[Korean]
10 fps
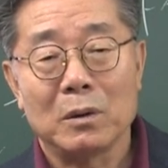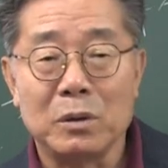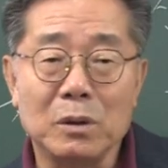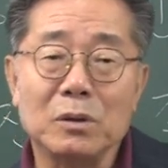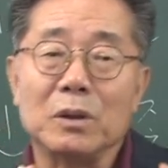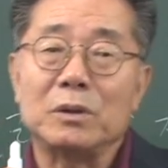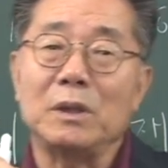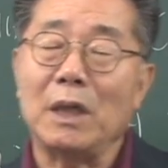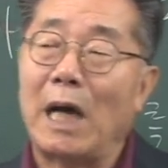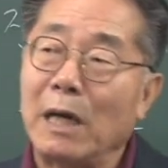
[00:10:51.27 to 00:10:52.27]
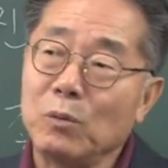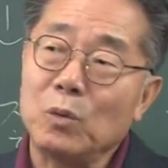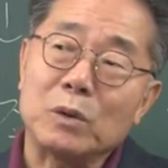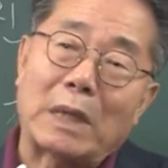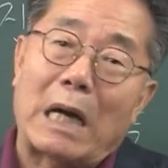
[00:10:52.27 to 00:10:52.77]
그런 것들이
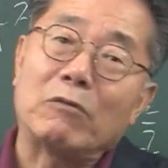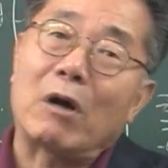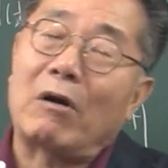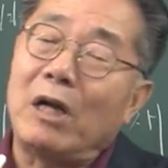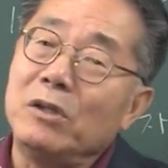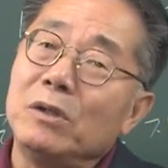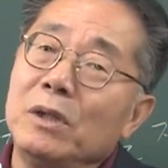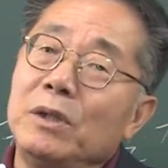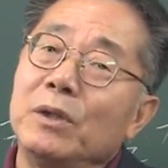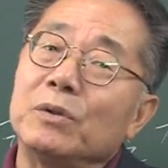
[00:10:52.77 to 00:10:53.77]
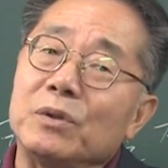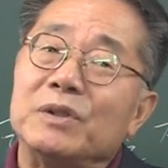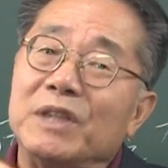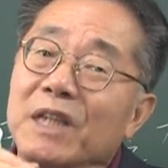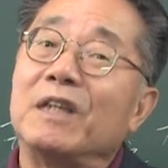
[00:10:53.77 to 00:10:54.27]
한국 땅과 관련이 되어서
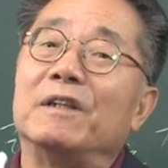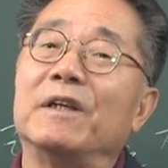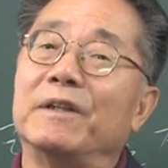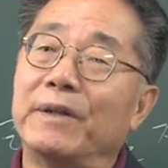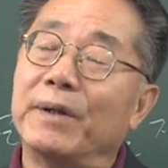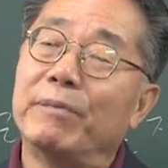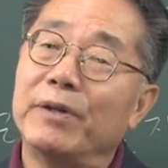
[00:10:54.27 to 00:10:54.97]
얘기돼야 된단